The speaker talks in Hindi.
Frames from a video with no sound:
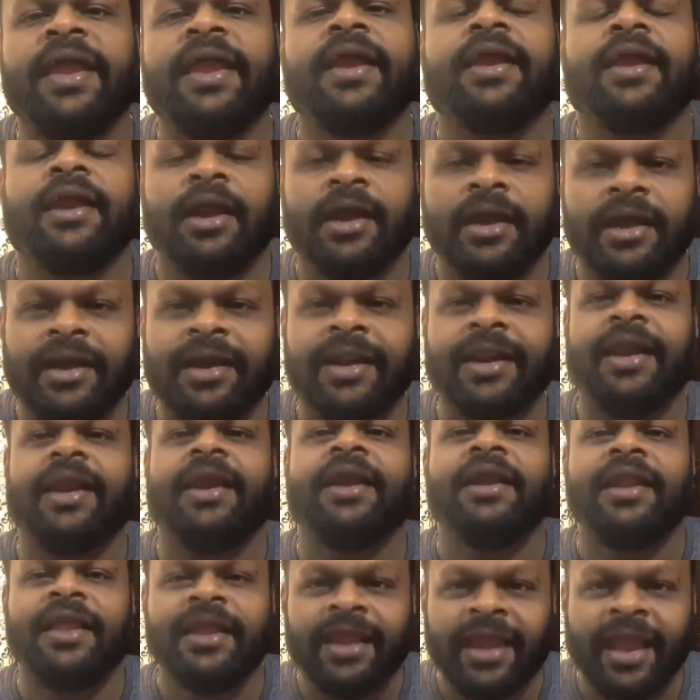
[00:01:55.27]
एक
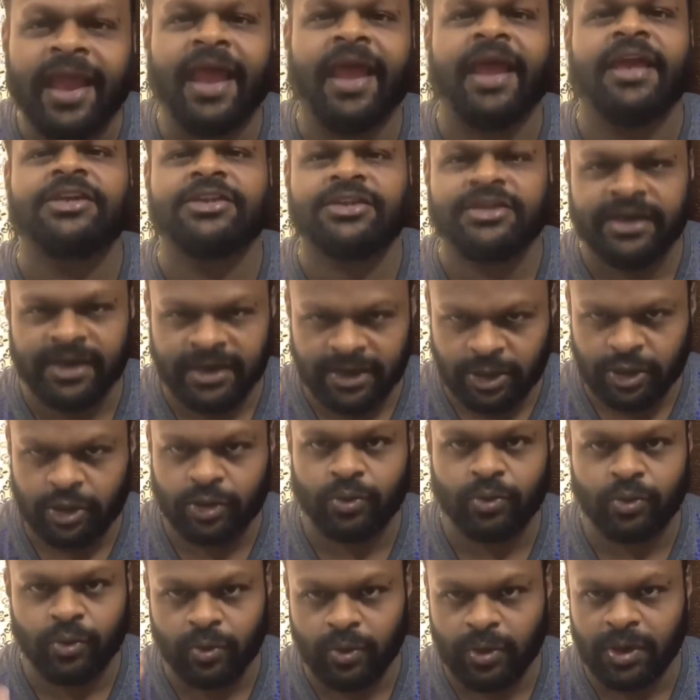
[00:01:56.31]
ट्रेंडिंग हैशटैग
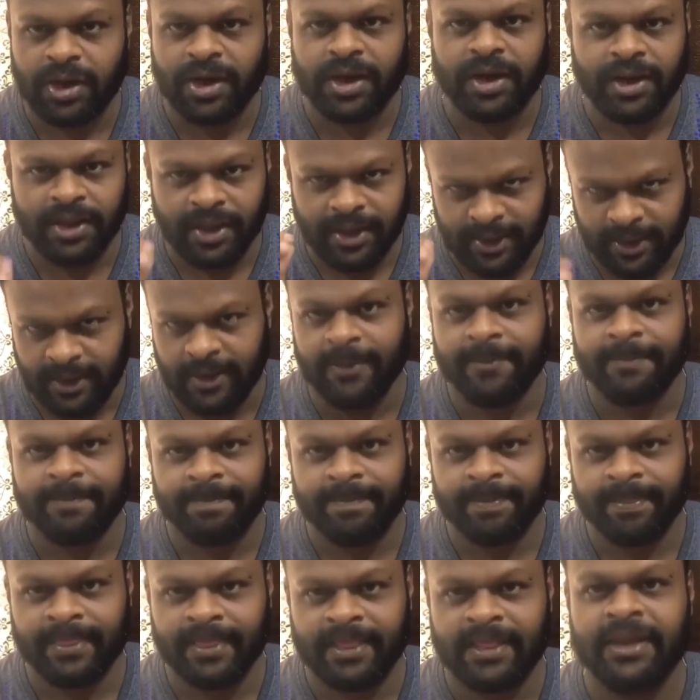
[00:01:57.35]
शुरू करना है
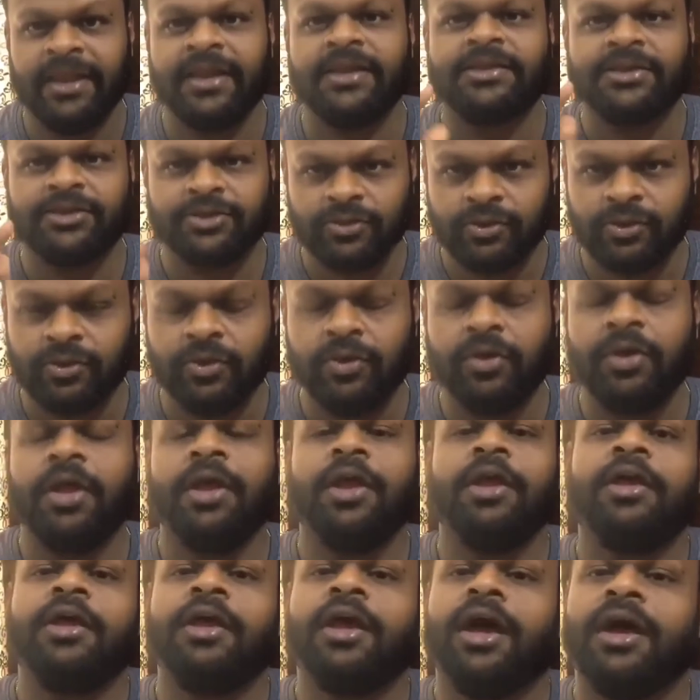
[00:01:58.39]
ठीक से सुनो
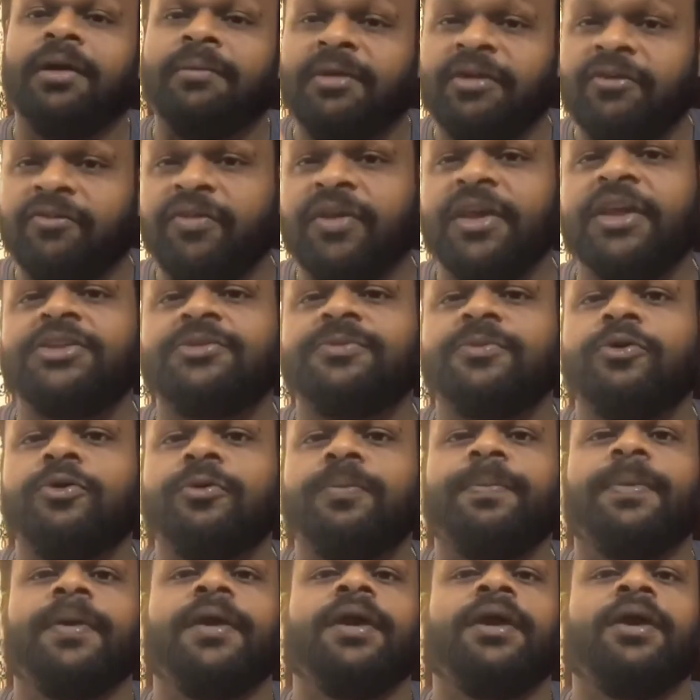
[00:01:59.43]
हमें
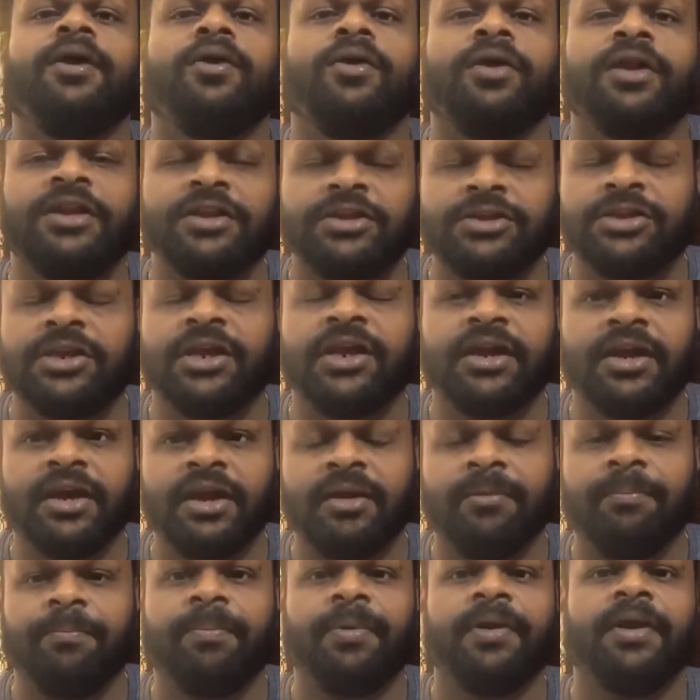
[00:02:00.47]
फेसबुक पे और
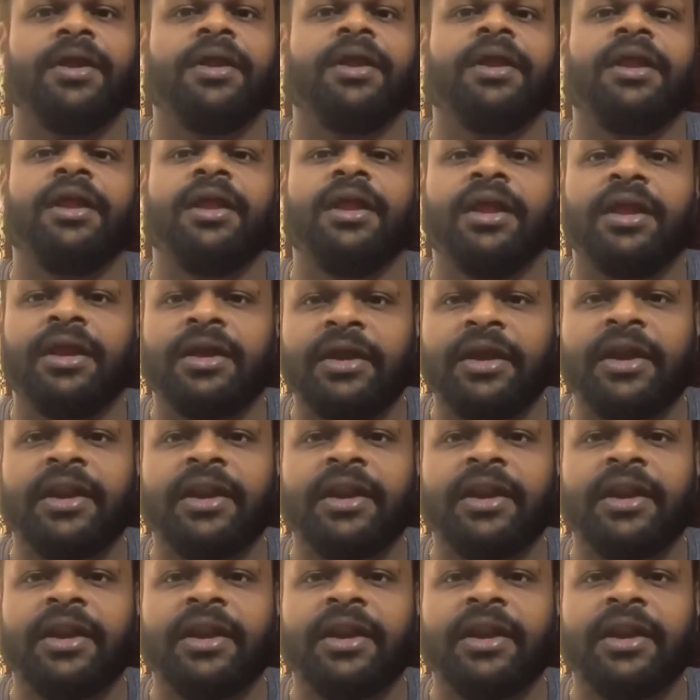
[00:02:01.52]
इंस्टाग्राम पे एक